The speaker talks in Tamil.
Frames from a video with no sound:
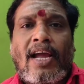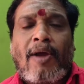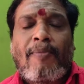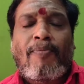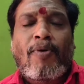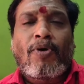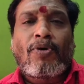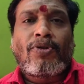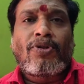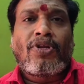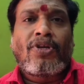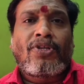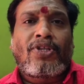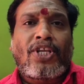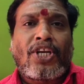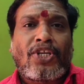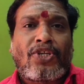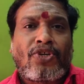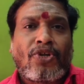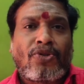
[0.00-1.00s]
இப்போ வந்து
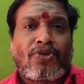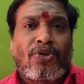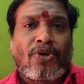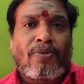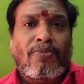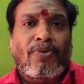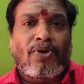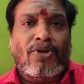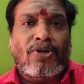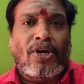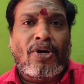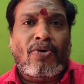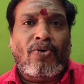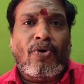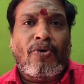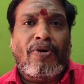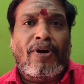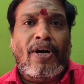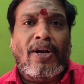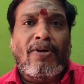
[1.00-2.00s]
திருச்செந்தூர் முருகன்
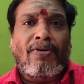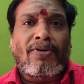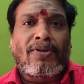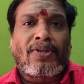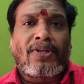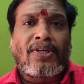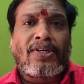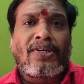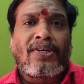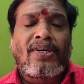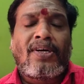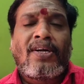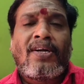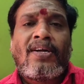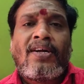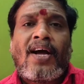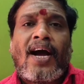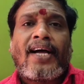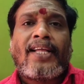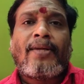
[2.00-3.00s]
கோவிலில் வந்து
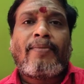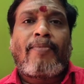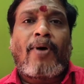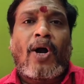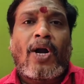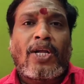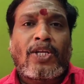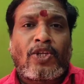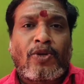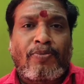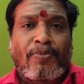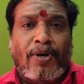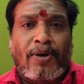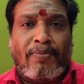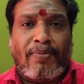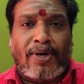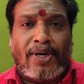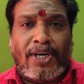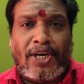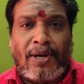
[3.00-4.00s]
அது
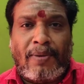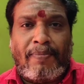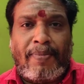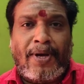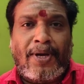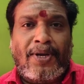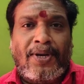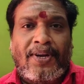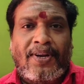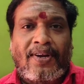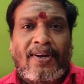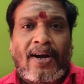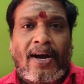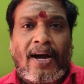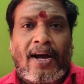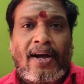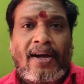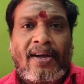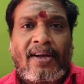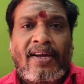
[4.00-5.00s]
பாலசுப்ரமணியன்னு பேர் இருக்கா
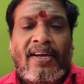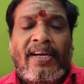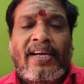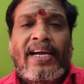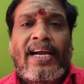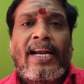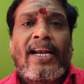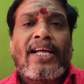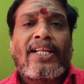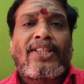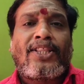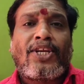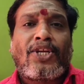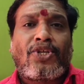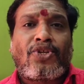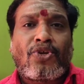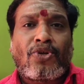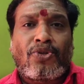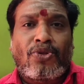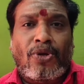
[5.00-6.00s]
இல்லை
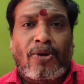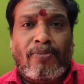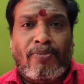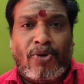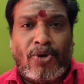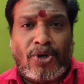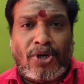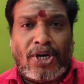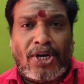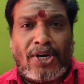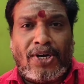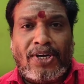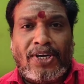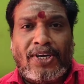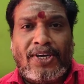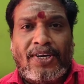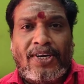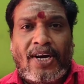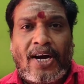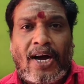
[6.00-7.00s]
திருச்செந்தூர் முருகர்னு
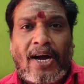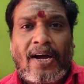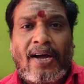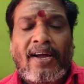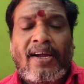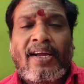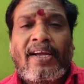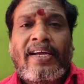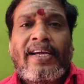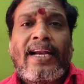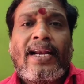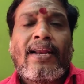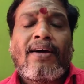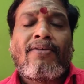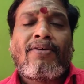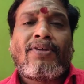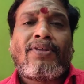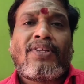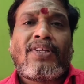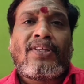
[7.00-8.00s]
இருக்கா இல்லை
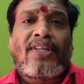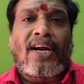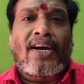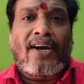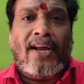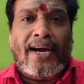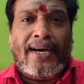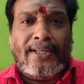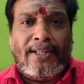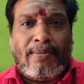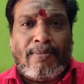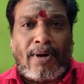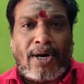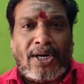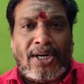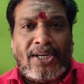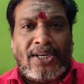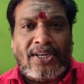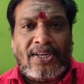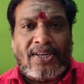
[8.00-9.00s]
வந்து தண்டாயுத
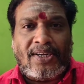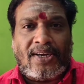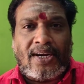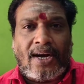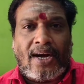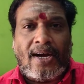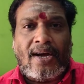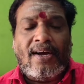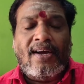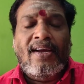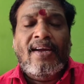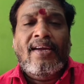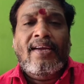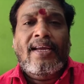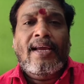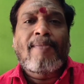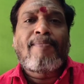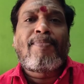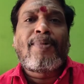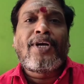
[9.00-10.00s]
பாணின்னு இருக்கா
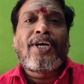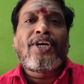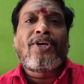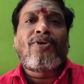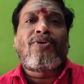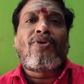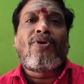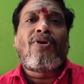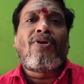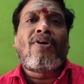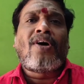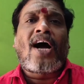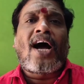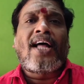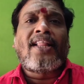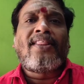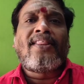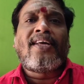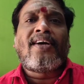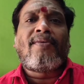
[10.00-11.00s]
எப்படி இருக்கோ
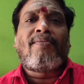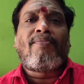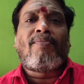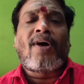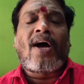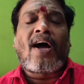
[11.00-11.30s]
அந்த